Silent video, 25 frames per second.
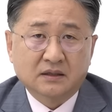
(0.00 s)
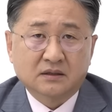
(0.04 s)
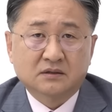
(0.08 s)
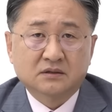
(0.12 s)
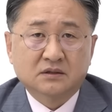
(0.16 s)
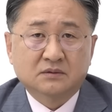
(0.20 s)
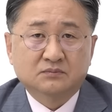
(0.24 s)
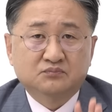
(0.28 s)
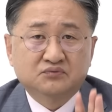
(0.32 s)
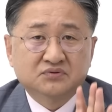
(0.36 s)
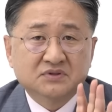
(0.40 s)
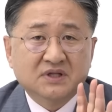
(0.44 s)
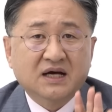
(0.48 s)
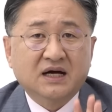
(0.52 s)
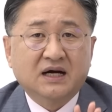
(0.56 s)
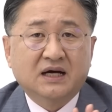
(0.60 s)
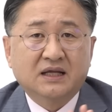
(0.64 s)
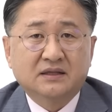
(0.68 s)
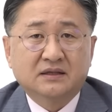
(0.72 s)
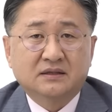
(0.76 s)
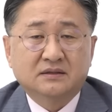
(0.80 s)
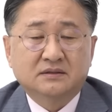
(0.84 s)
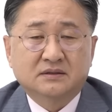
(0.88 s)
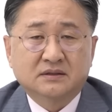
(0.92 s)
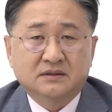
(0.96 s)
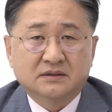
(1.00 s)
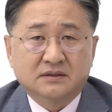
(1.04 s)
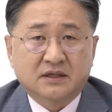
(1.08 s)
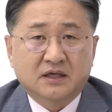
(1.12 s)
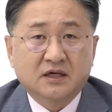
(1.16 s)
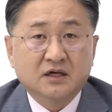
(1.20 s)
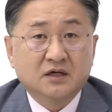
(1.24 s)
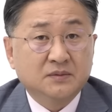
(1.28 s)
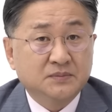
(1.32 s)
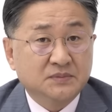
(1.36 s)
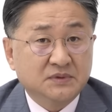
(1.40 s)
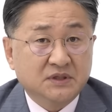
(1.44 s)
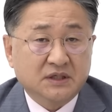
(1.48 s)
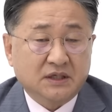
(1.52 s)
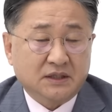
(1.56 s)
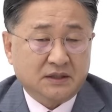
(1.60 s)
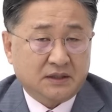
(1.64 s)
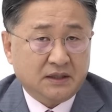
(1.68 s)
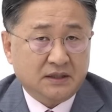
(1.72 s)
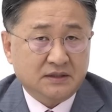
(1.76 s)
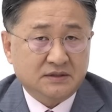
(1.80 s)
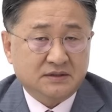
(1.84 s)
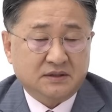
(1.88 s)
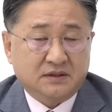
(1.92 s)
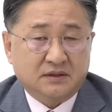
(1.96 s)
그런 부당한 어떤 계엄령에
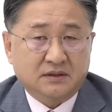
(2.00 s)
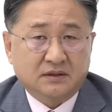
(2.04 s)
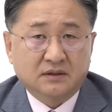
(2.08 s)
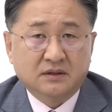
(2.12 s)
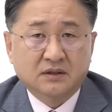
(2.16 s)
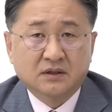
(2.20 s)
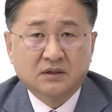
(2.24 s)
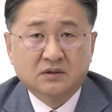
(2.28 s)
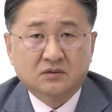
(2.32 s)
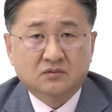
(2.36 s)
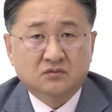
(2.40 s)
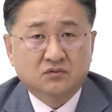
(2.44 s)
대해서